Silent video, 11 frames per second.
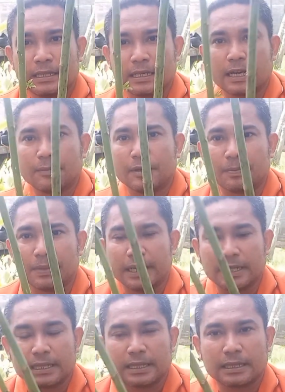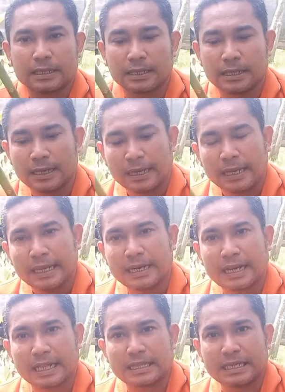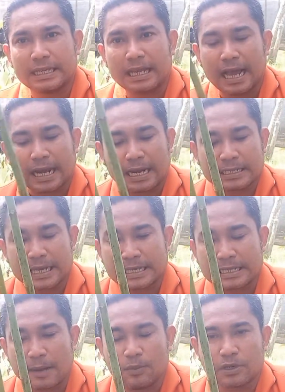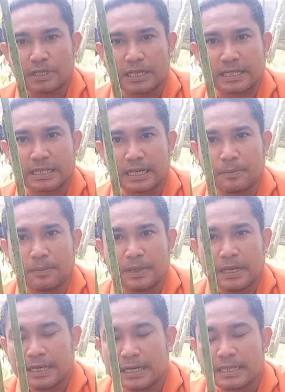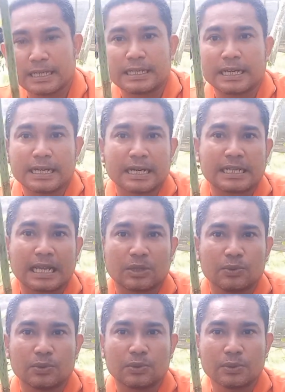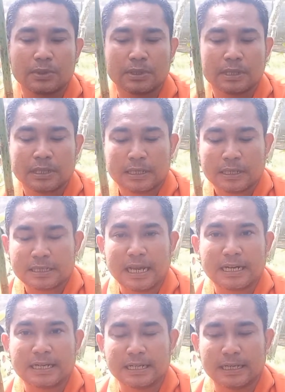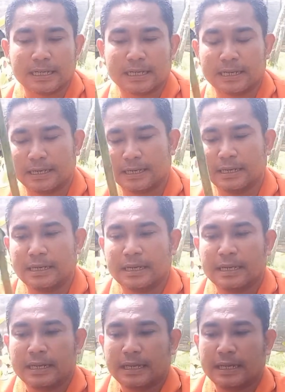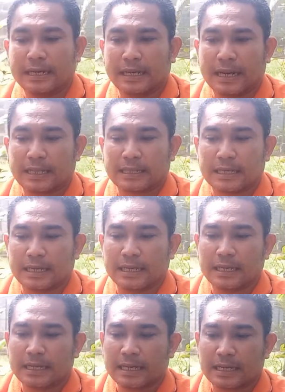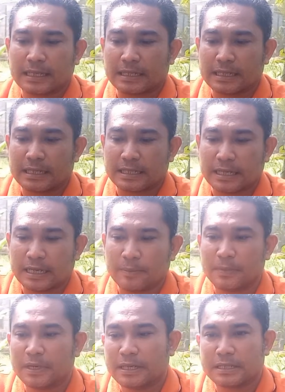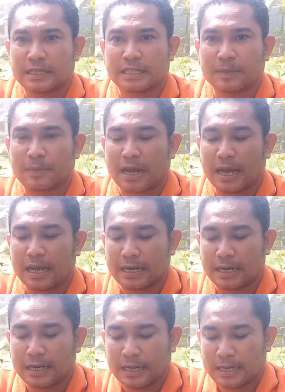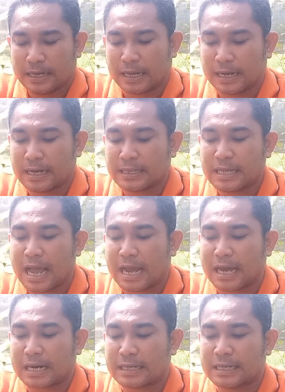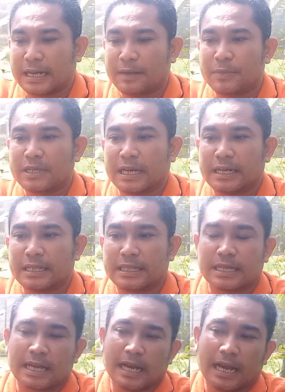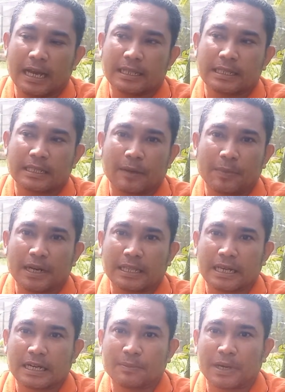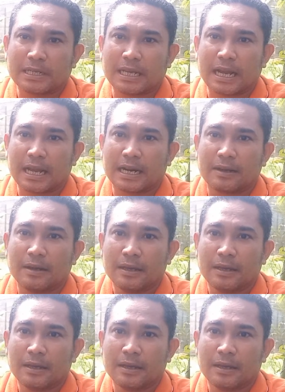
tiga bibit. Ini nanti akan saya sambung sisip, ini saya jadikan satu. Jadi ini nanti kita sisip, sisipkan. Nah, ini nanti akarnya ini menjadi tiga, tetapi nanti kedepannya akan